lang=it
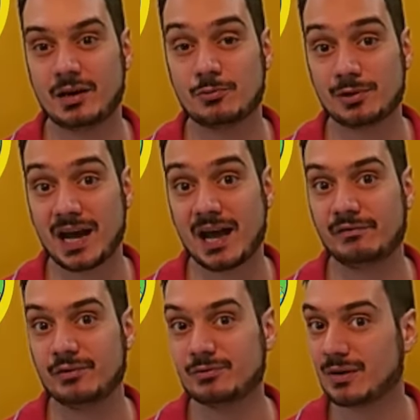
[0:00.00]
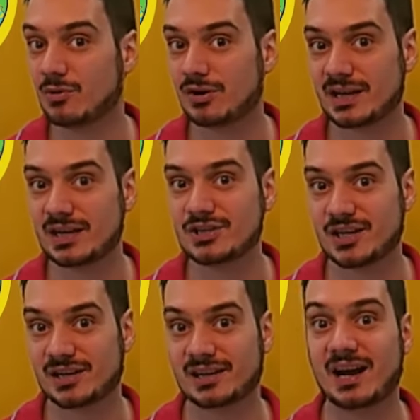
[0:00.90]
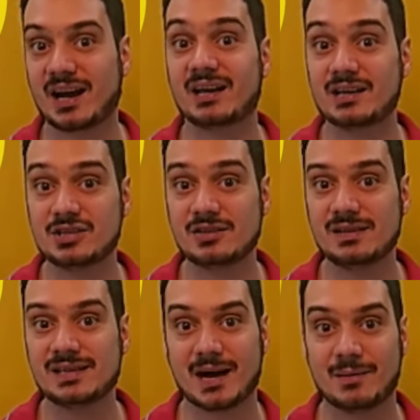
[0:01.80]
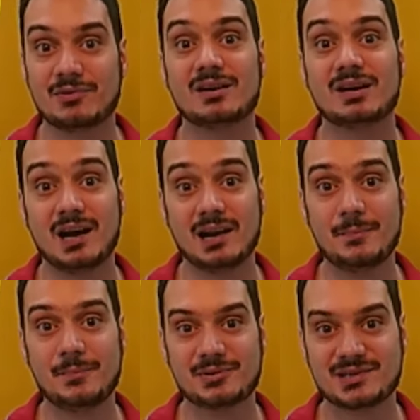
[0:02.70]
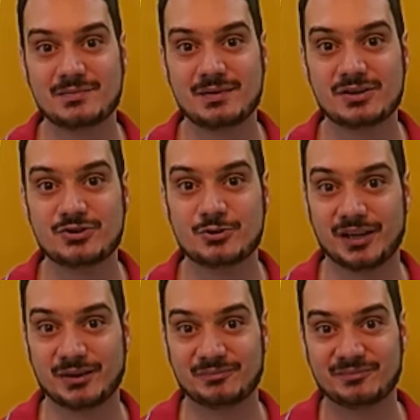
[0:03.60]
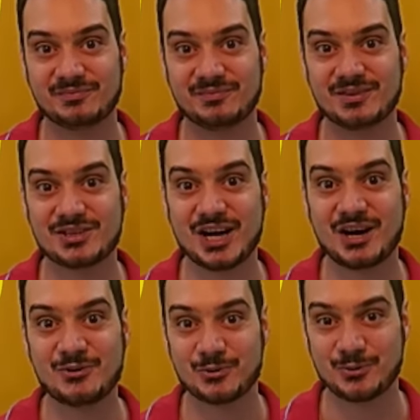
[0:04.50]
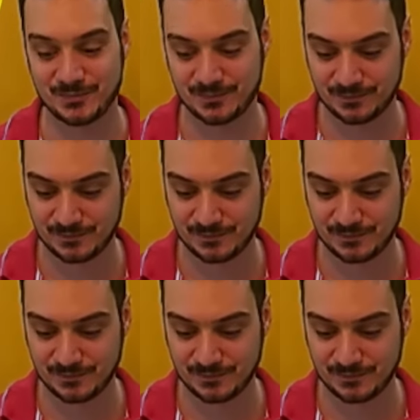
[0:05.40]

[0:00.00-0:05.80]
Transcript: augurarvi una buona ricerca e ci vediamo alla prossima regione. Ciao!